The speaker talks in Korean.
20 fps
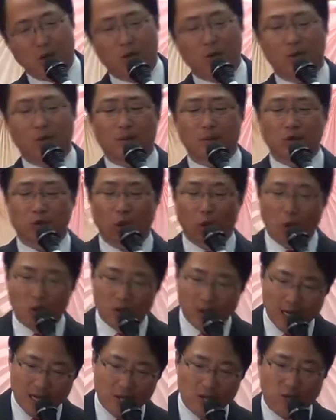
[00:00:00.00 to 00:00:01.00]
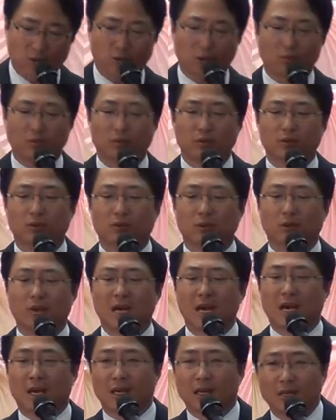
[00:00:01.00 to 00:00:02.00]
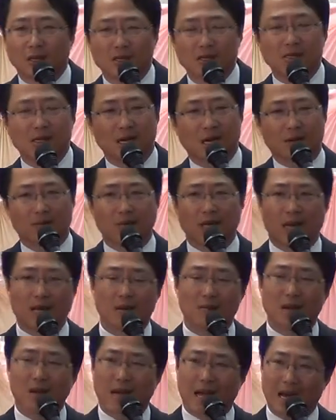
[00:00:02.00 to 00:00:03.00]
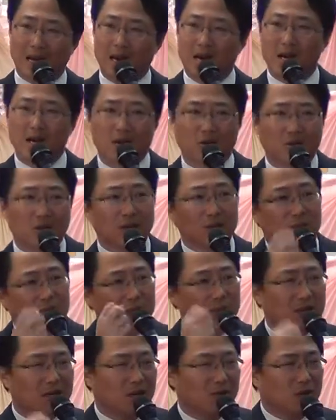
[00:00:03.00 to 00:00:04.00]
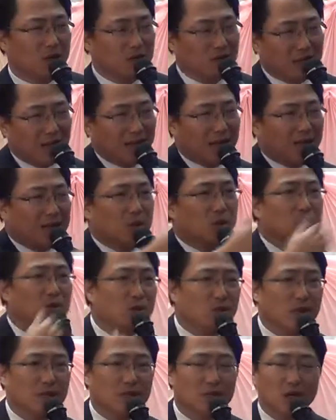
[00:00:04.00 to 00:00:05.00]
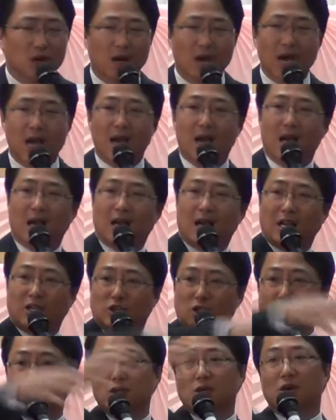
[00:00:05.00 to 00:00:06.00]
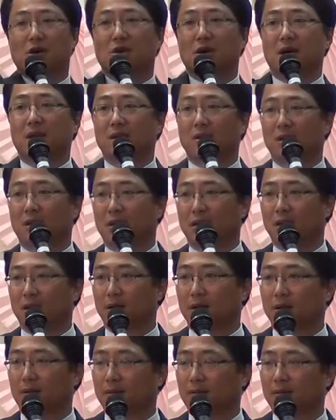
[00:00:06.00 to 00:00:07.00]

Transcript: 어, 뭐 조언을 해줬던 분들, 이런 사람들, 아니면 가난하고 힘든 사람들을 다 초청해서 같이 쉬어 하는 날이에요.